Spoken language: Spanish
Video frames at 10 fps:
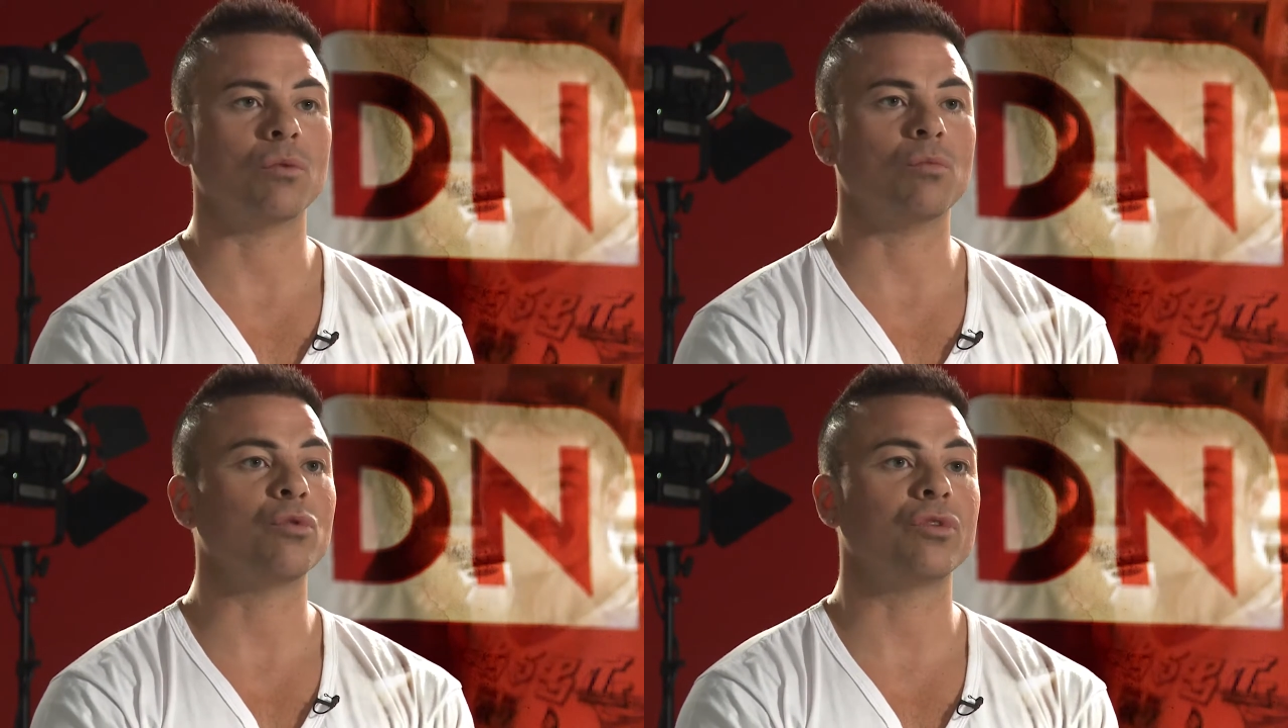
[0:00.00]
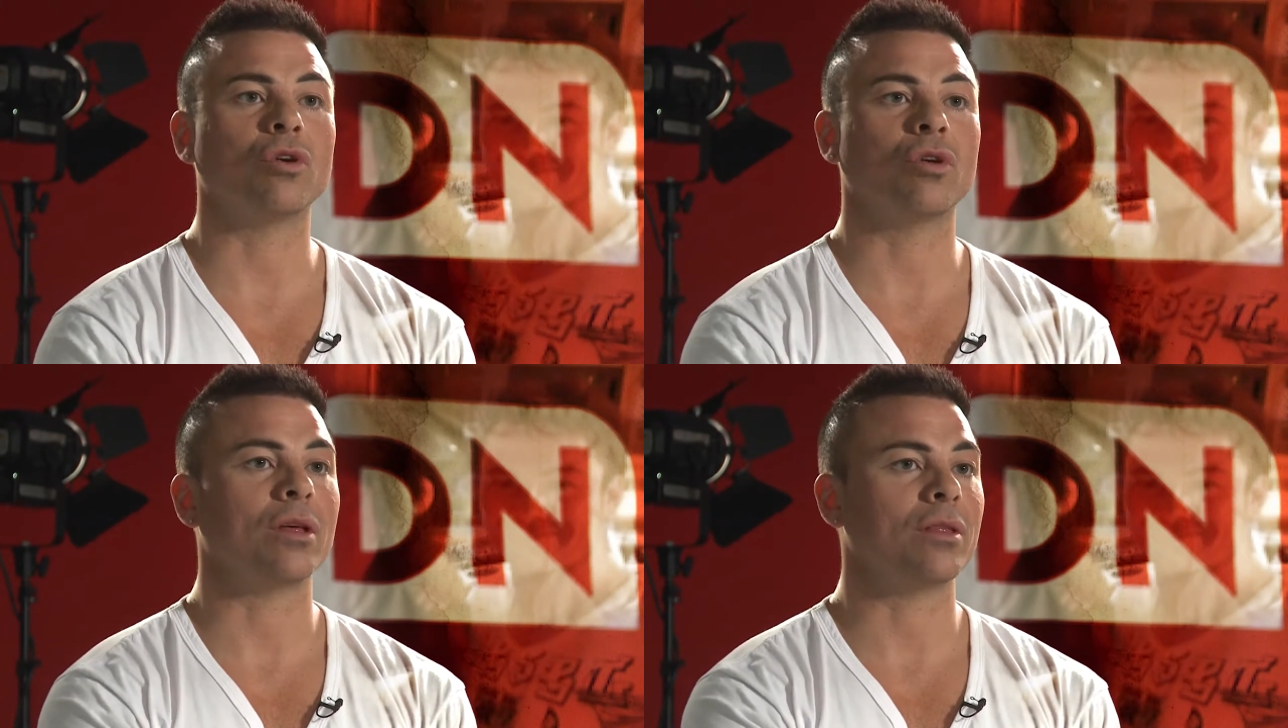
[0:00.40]

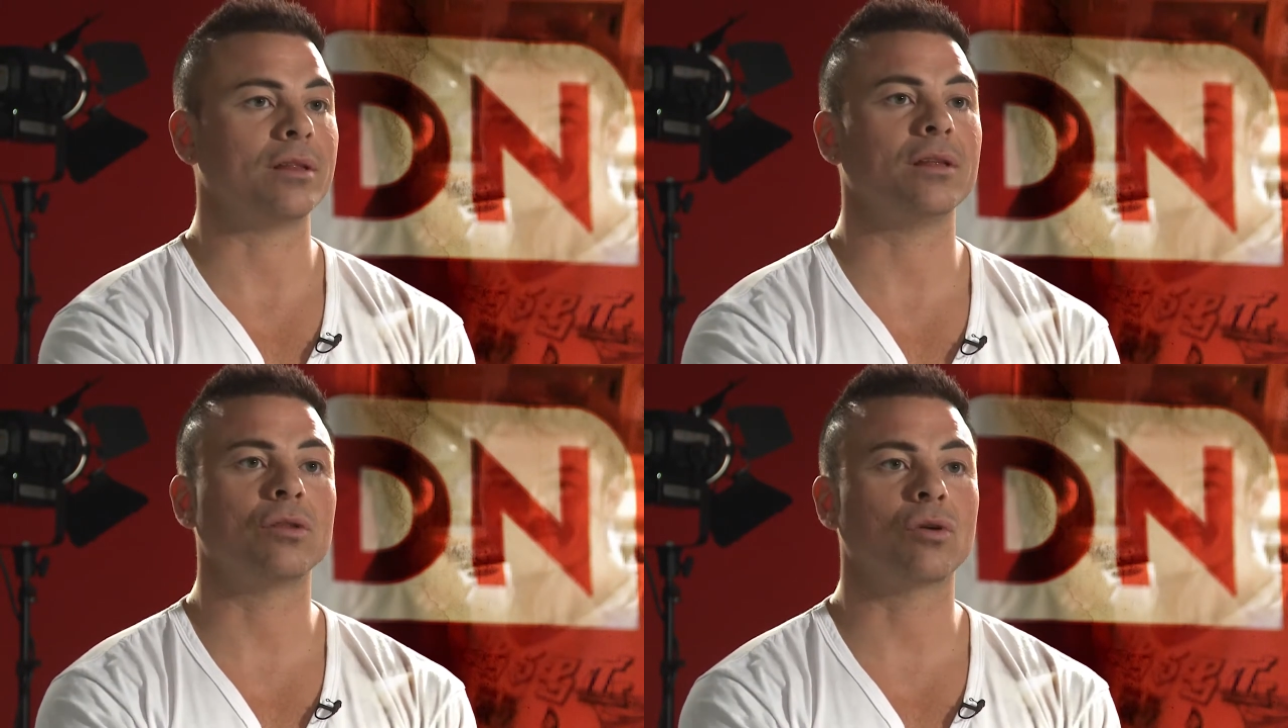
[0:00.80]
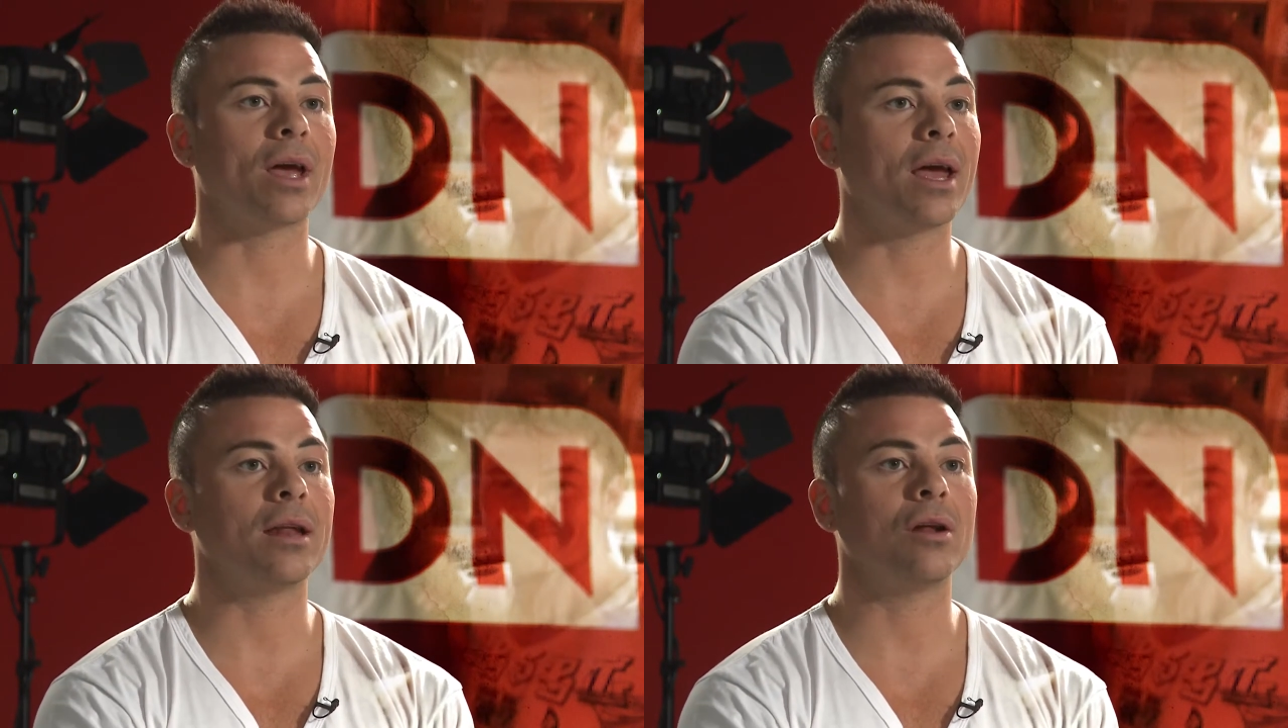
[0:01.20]
músicos de distintos
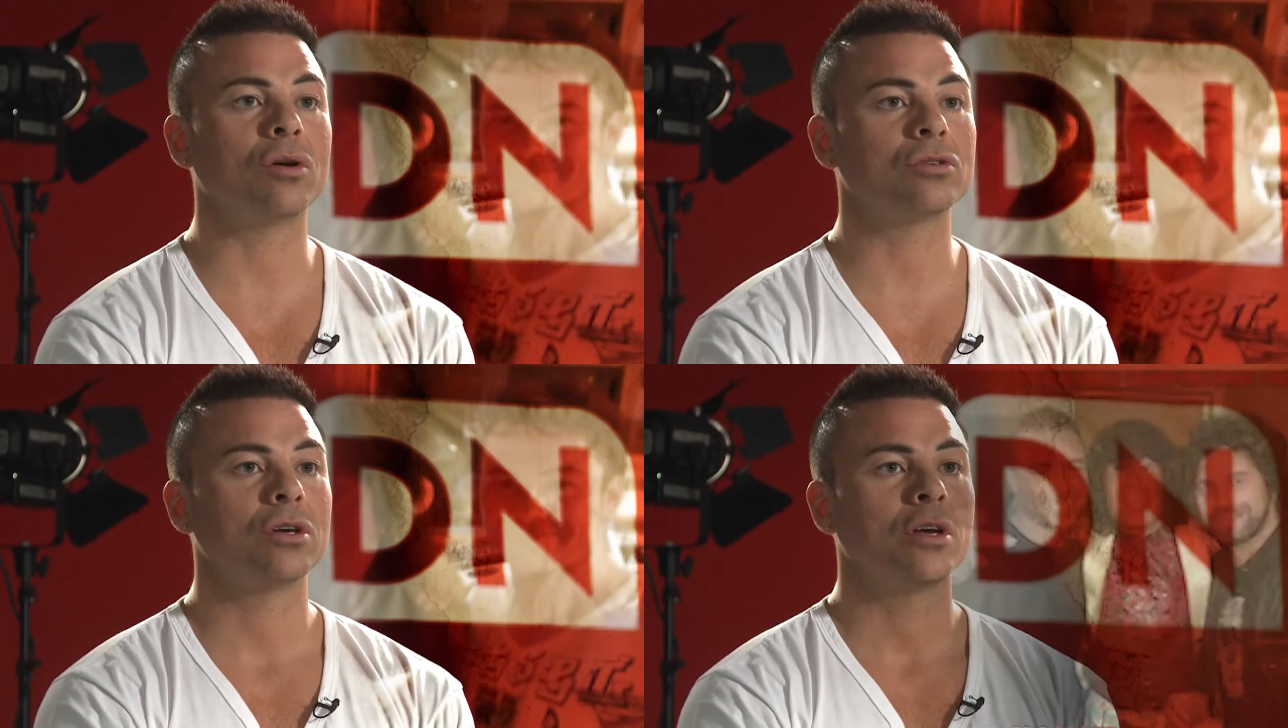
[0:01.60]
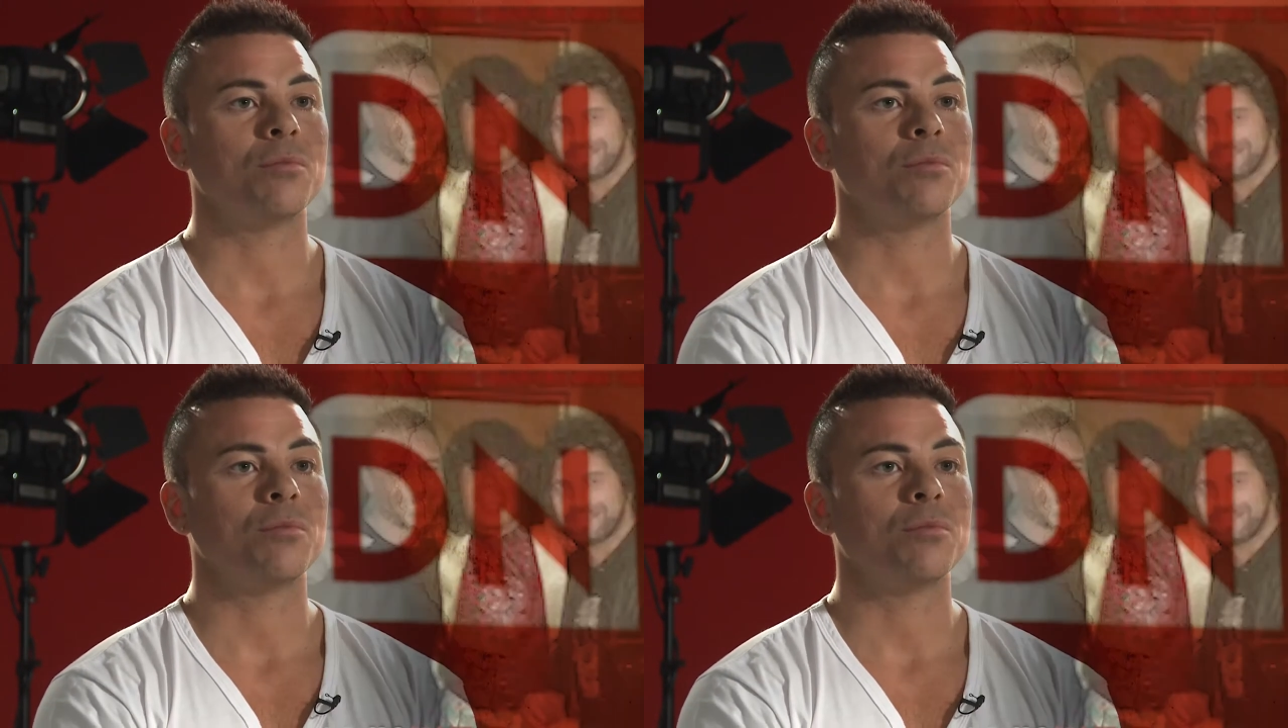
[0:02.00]
géneros.